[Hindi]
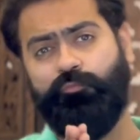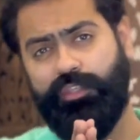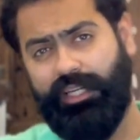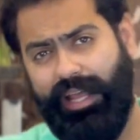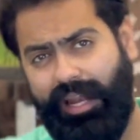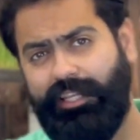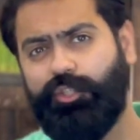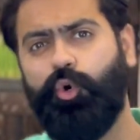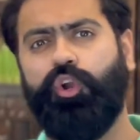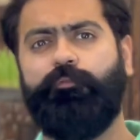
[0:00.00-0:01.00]
visit any
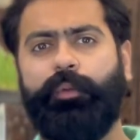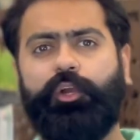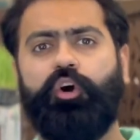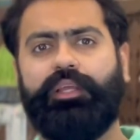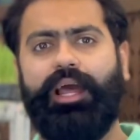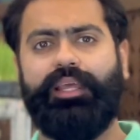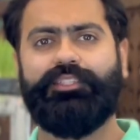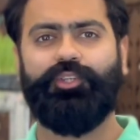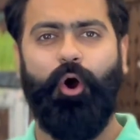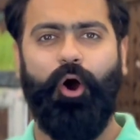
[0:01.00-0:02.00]
store of Mink Organics
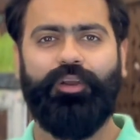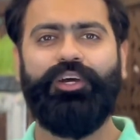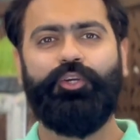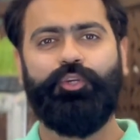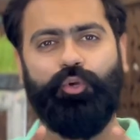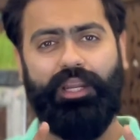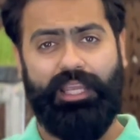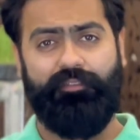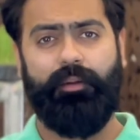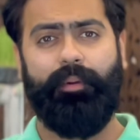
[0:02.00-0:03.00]
or you can
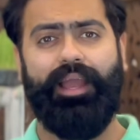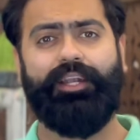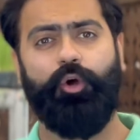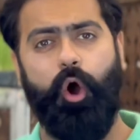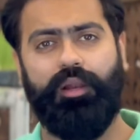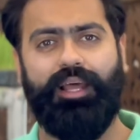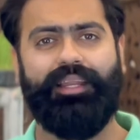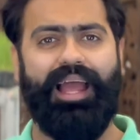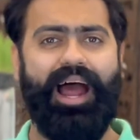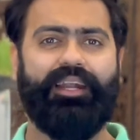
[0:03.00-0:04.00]
even buy it
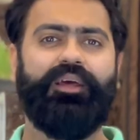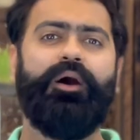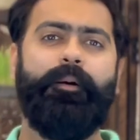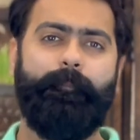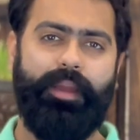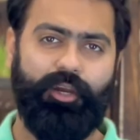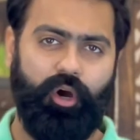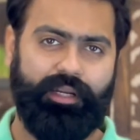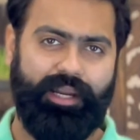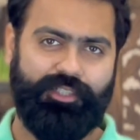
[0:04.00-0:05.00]
online at
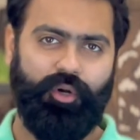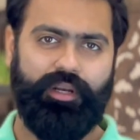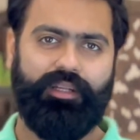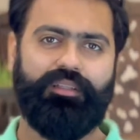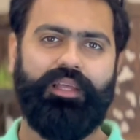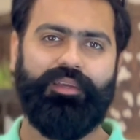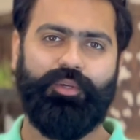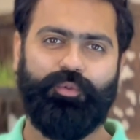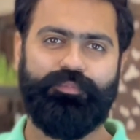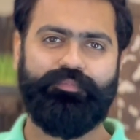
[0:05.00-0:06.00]
minkorganics.in. Thank
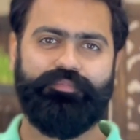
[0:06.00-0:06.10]
you.